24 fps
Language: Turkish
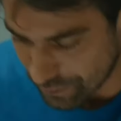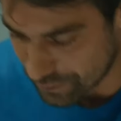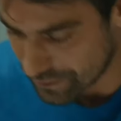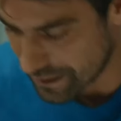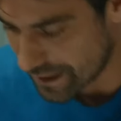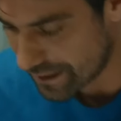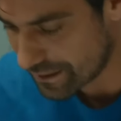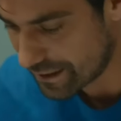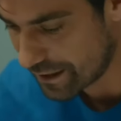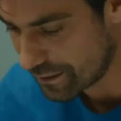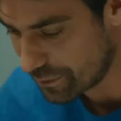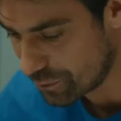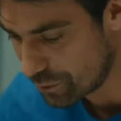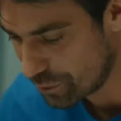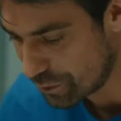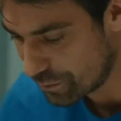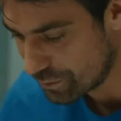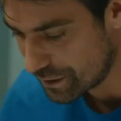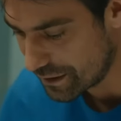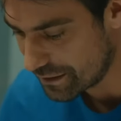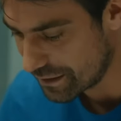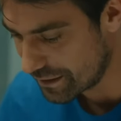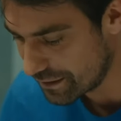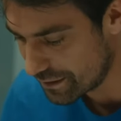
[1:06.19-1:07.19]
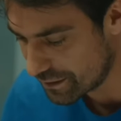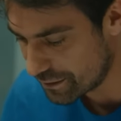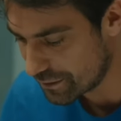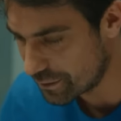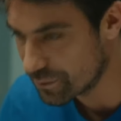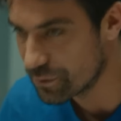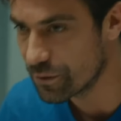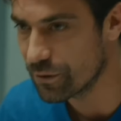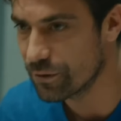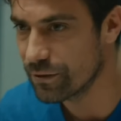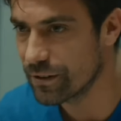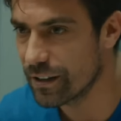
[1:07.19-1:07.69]
yok. Zaten doğumda
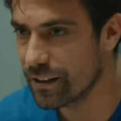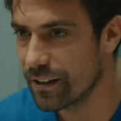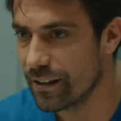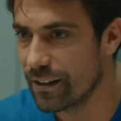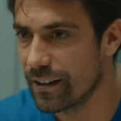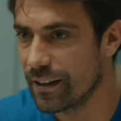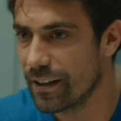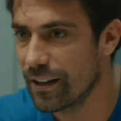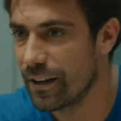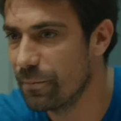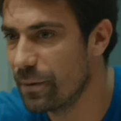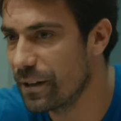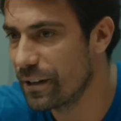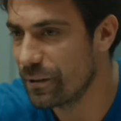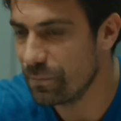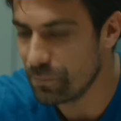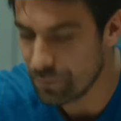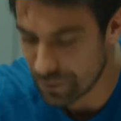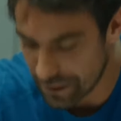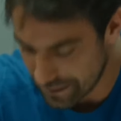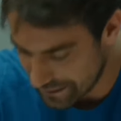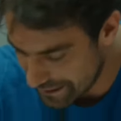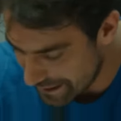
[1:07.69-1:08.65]
tanıştınız onunla. Bakın bu da